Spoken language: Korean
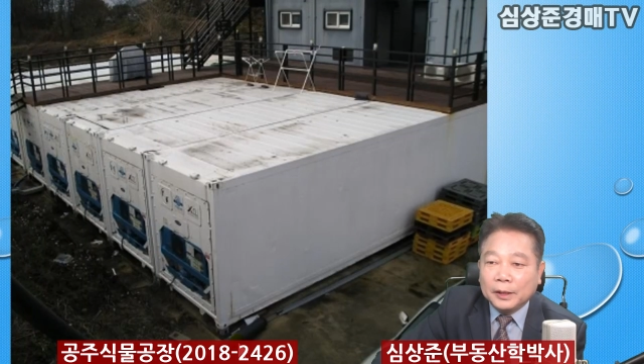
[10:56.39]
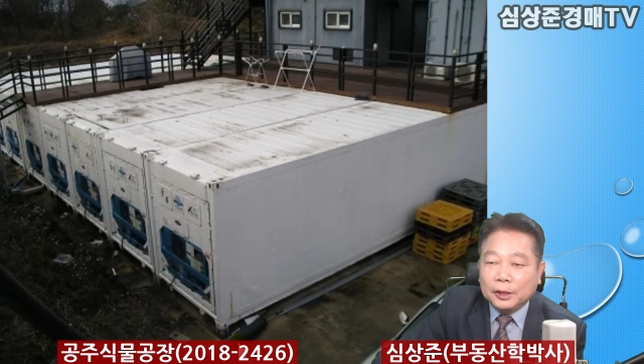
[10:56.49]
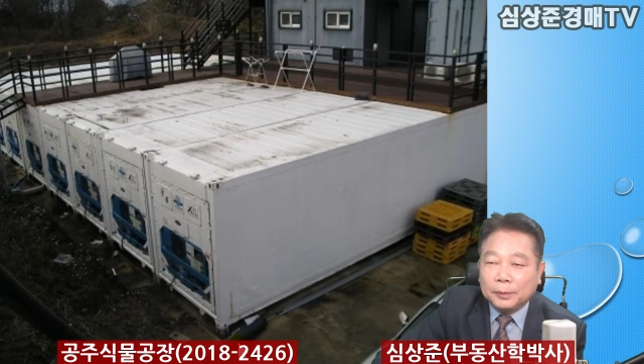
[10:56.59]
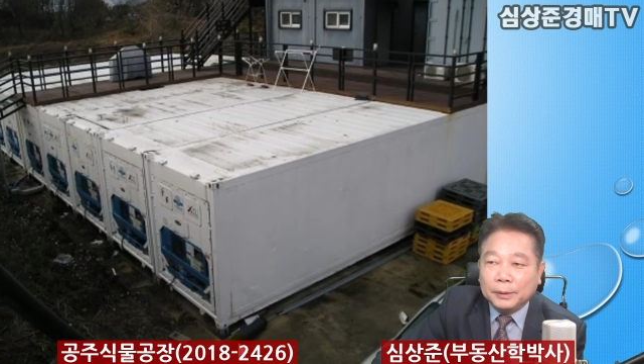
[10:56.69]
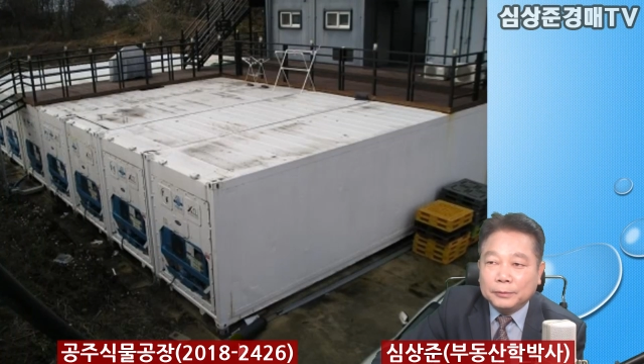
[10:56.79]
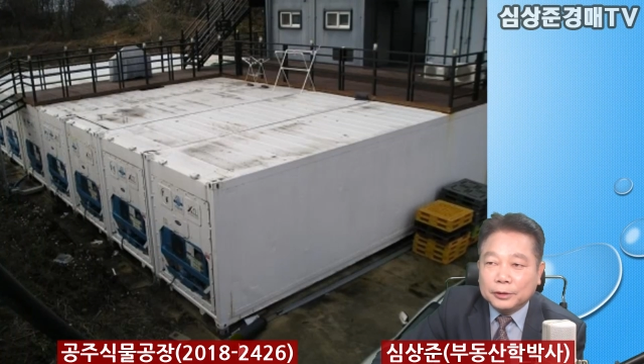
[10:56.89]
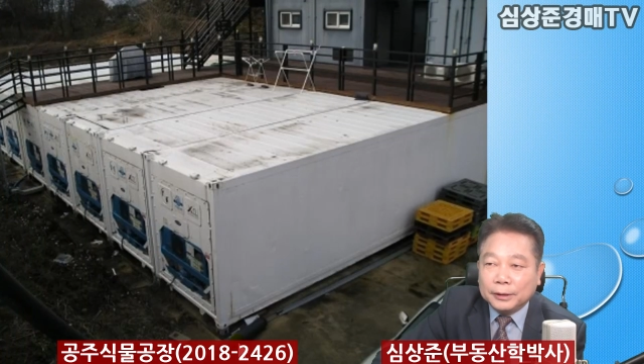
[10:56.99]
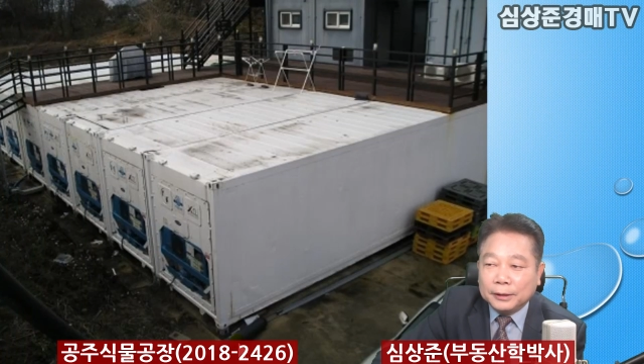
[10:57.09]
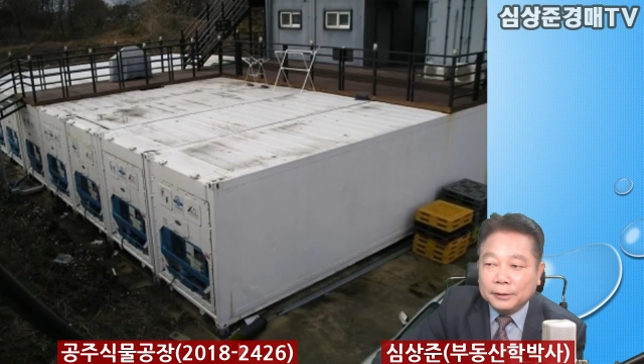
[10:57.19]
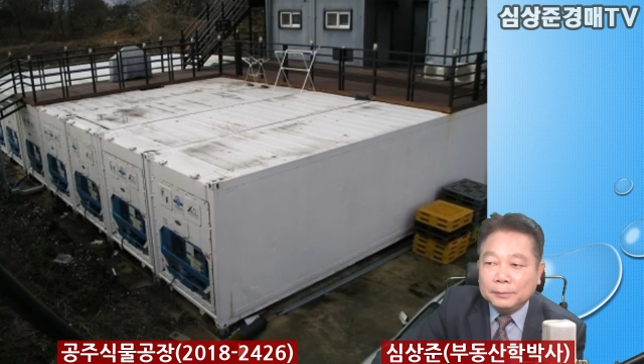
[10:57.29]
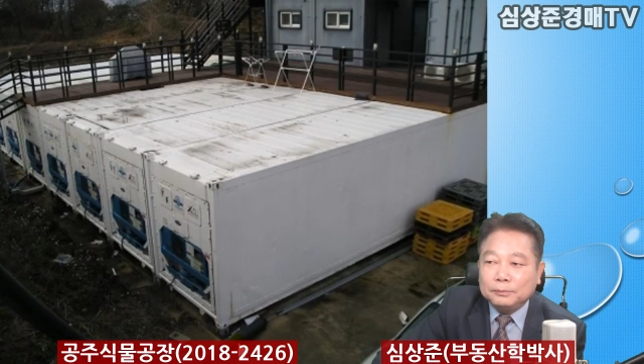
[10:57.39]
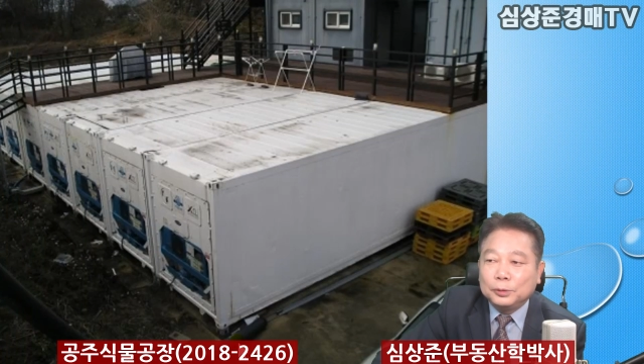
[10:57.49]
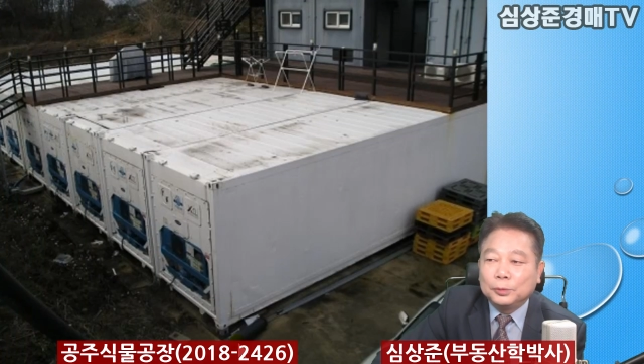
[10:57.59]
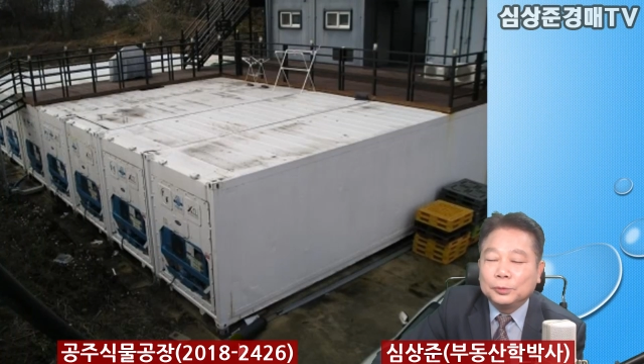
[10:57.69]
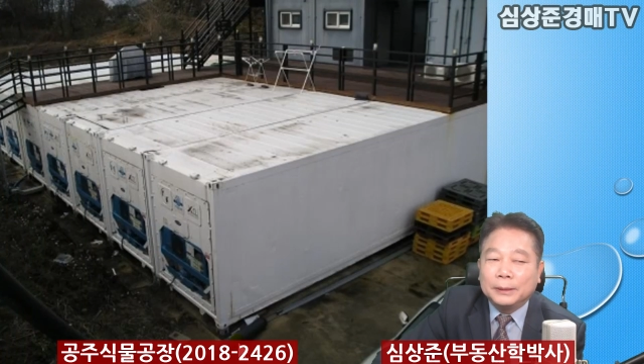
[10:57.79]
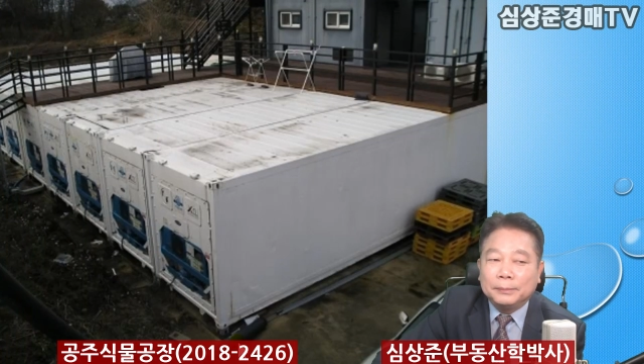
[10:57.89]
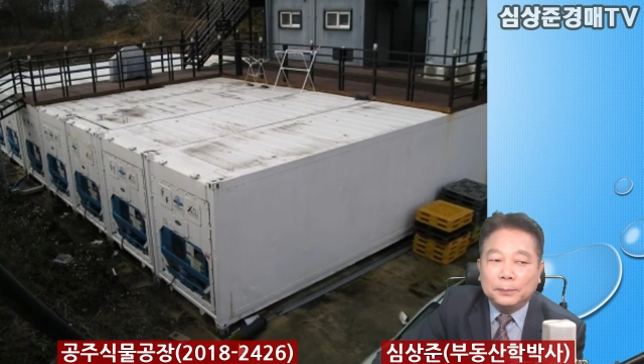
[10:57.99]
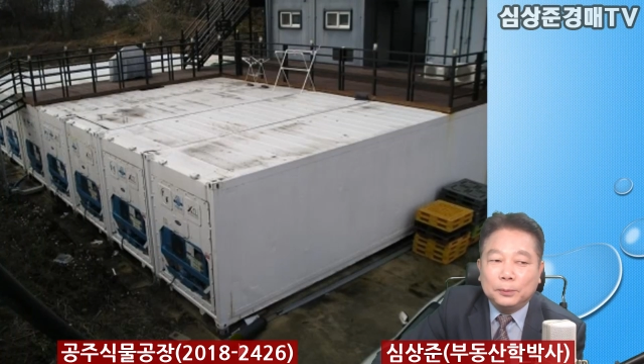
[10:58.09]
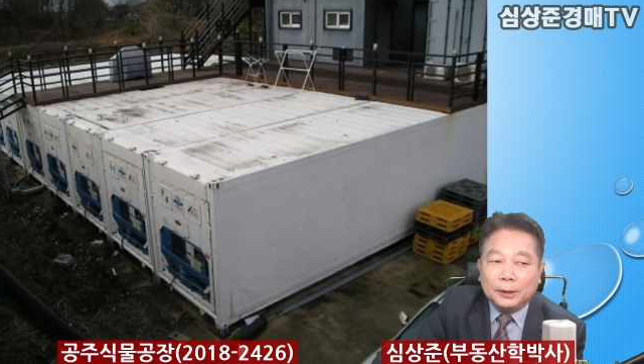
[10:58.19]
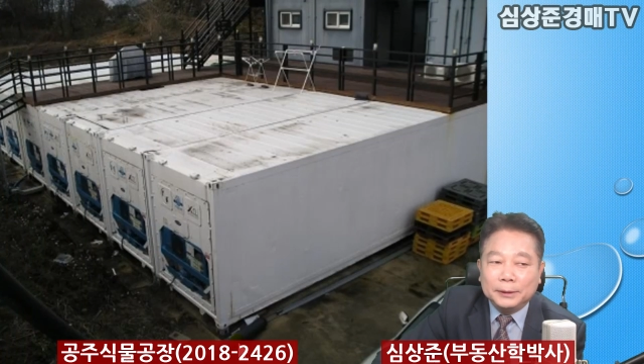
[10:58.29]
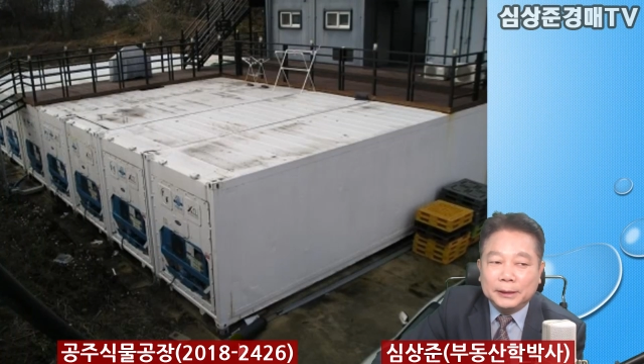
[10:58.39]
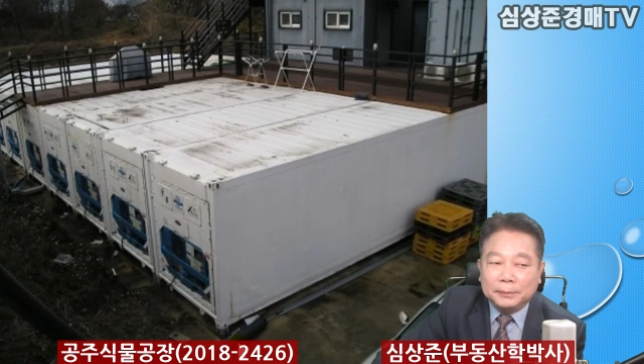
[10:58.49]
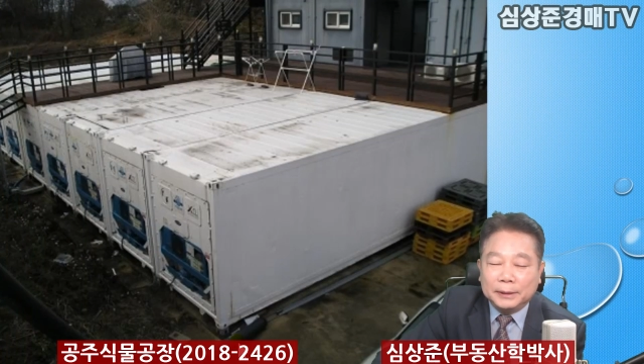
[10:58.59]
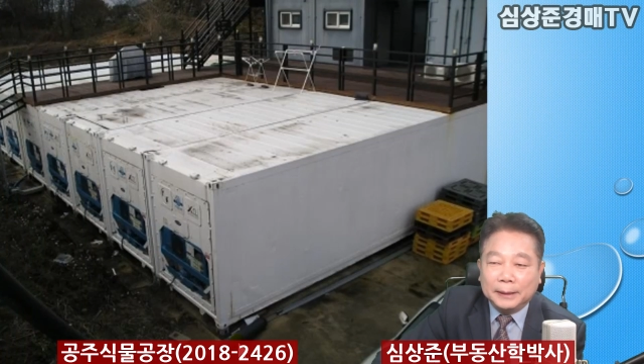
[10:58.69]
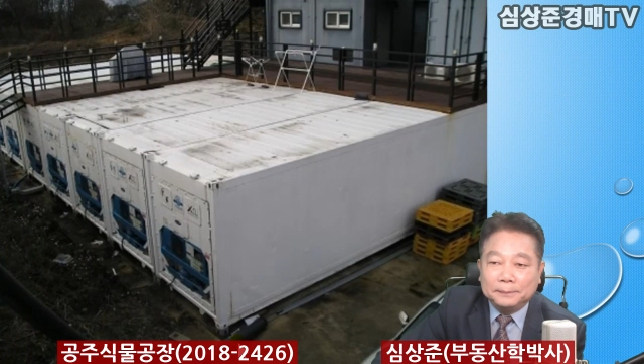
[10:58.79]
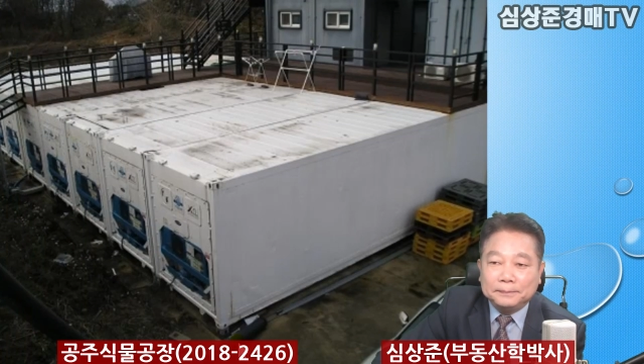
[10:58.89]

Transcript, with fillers: 경매 물건에는 부동산만 포함이 됩니다.